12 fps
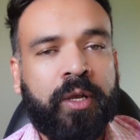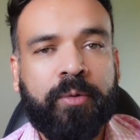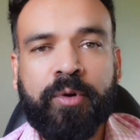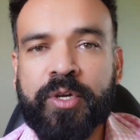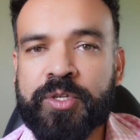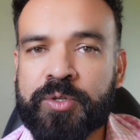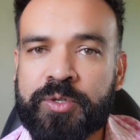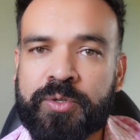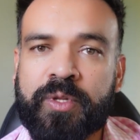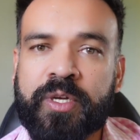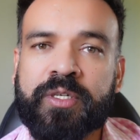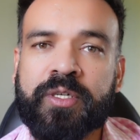এবং কিছু কিছু
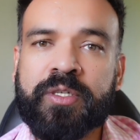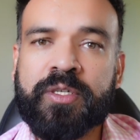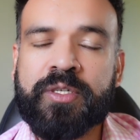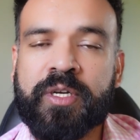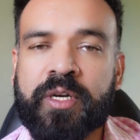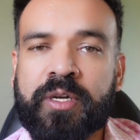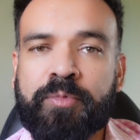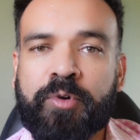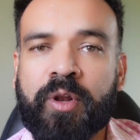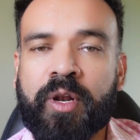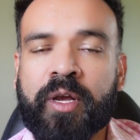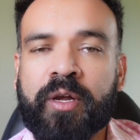দেশ আছে যেখানে
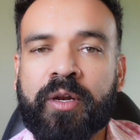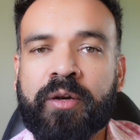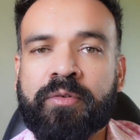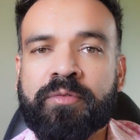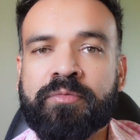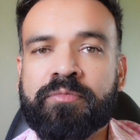পড়ালেখার